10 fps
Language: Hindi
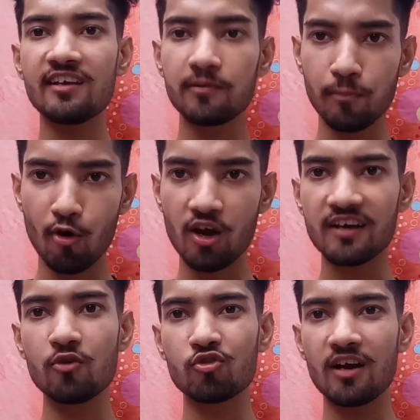चाइनीज़
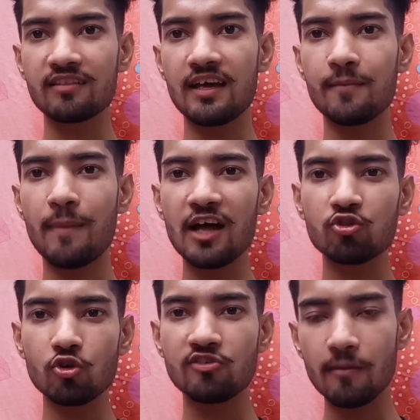प्रोडक्ट यूज़ करते हैं
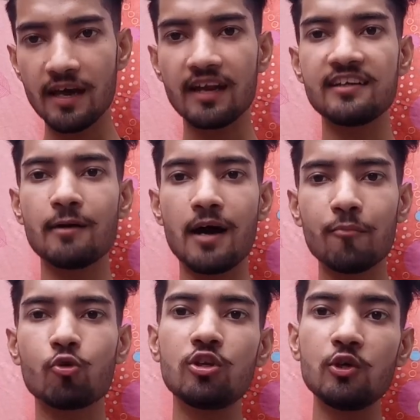बात तो जब है ना जब
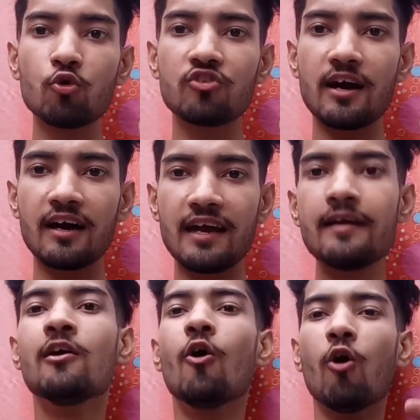हम खुद यूज़ ना करें